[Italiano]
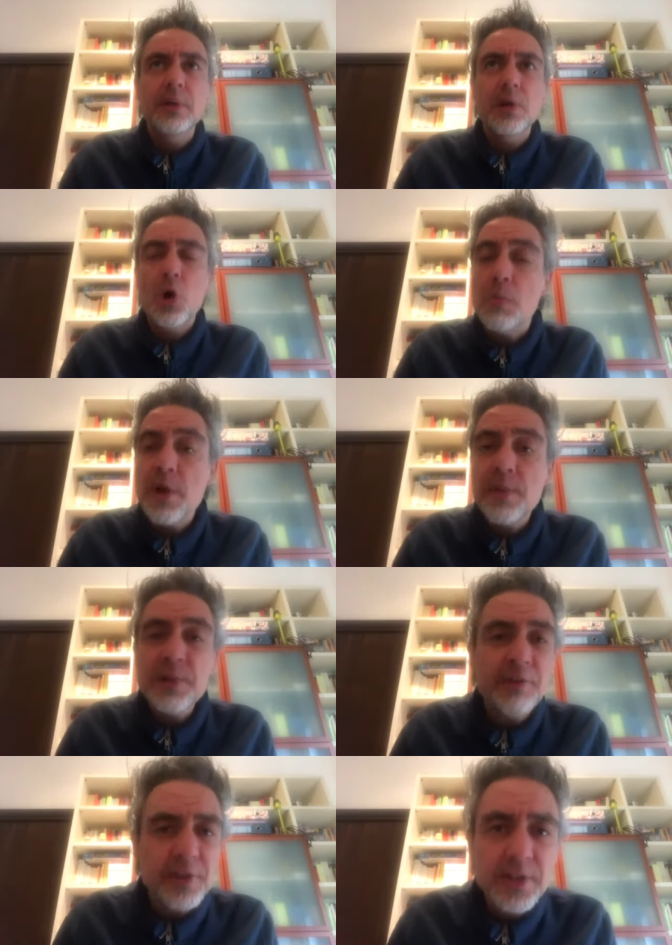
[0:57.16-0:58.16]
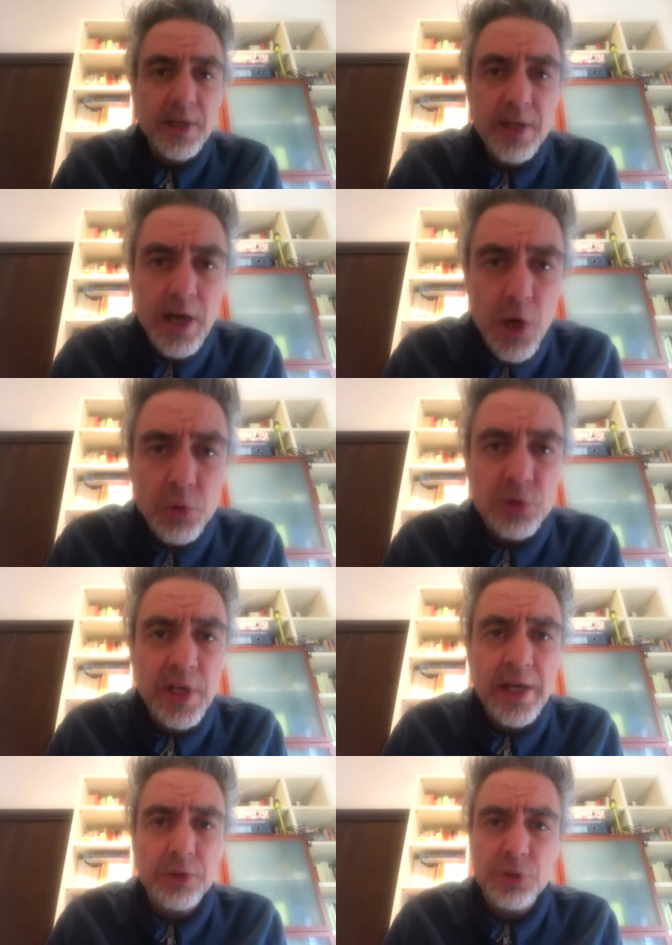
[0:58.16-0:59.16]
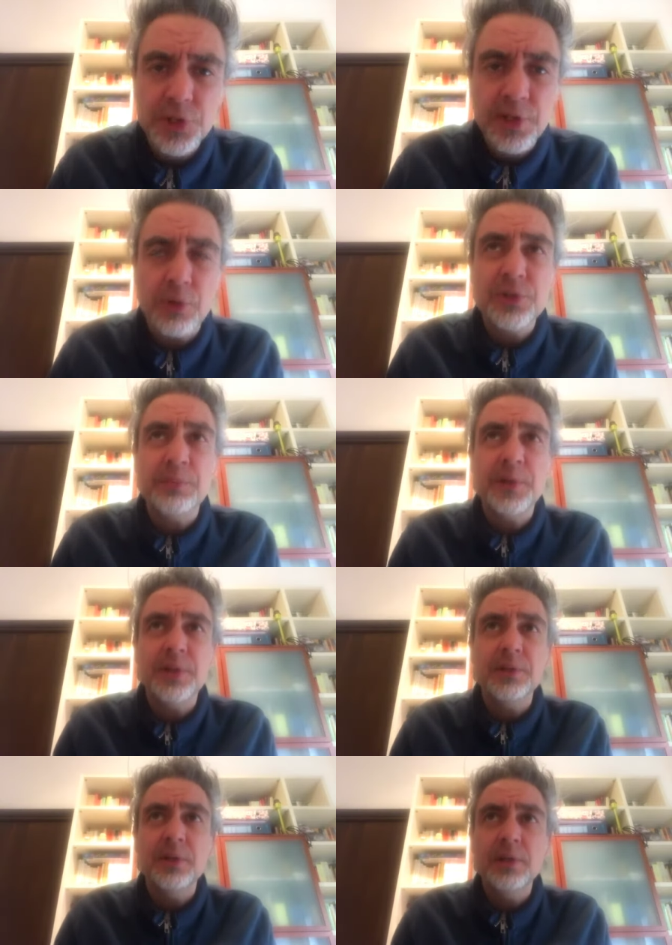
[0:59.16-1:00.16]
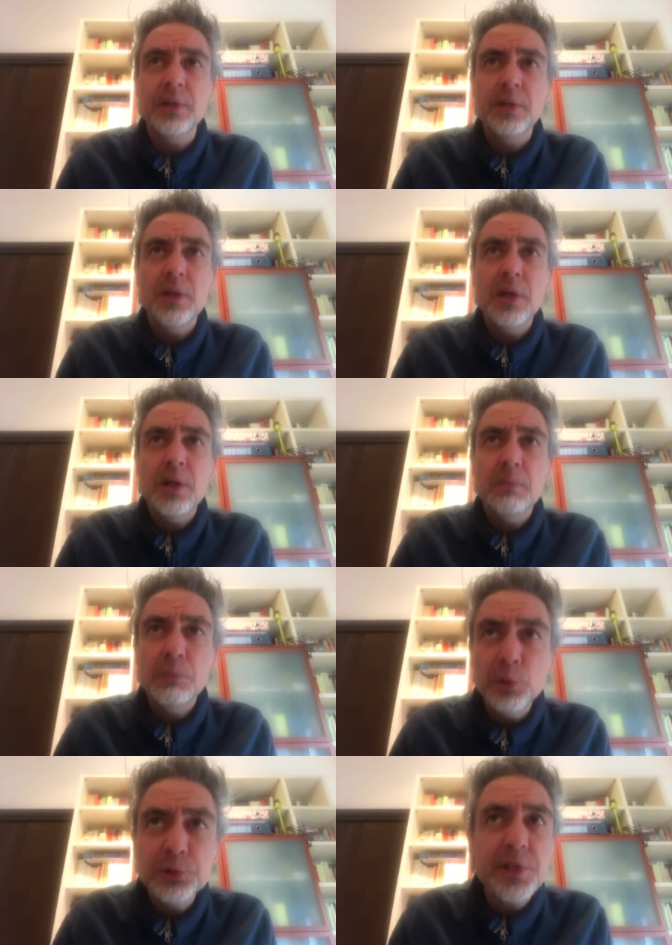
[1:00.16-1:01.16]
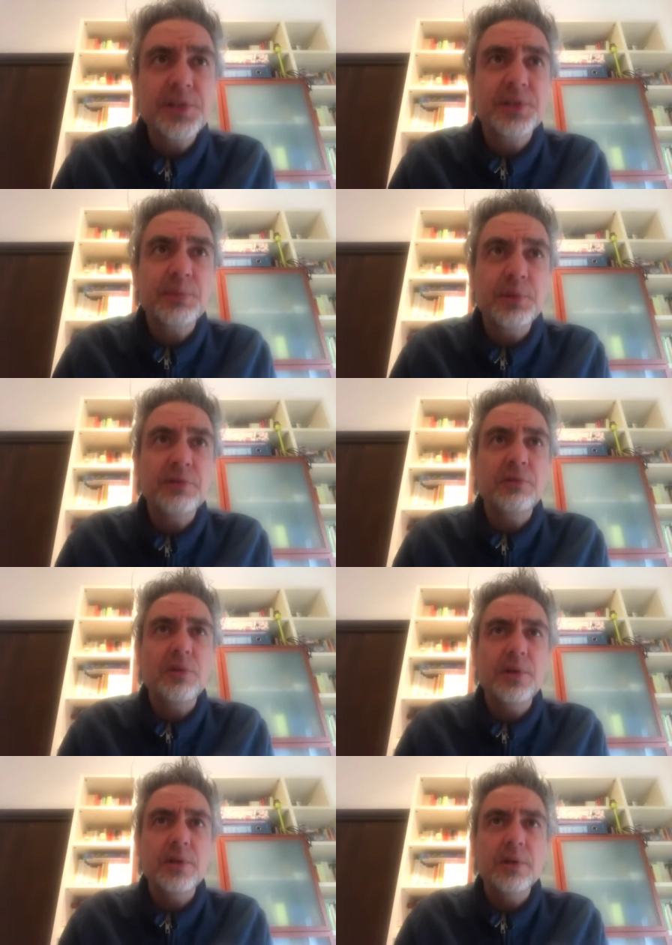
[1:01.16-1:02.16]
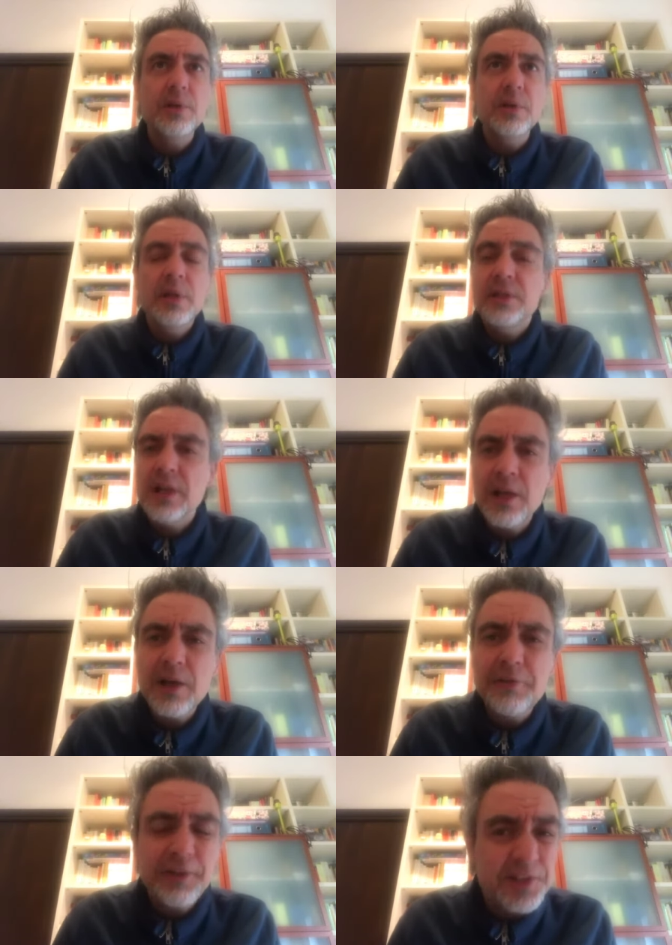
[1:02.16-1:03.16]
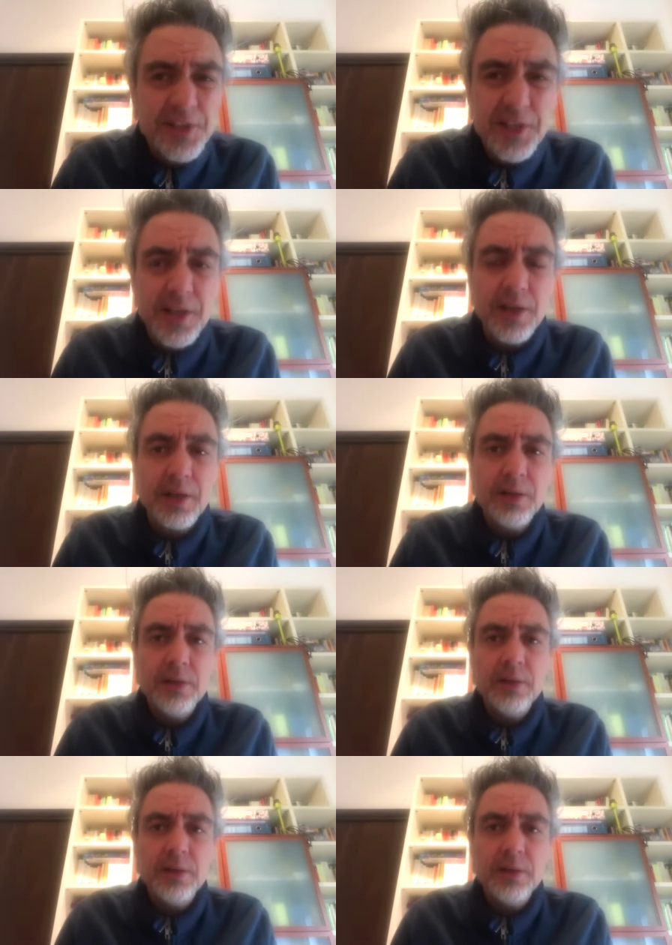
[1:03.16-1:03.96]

come mi avete raccontato generosamente, moltissimi di voi, nella fatica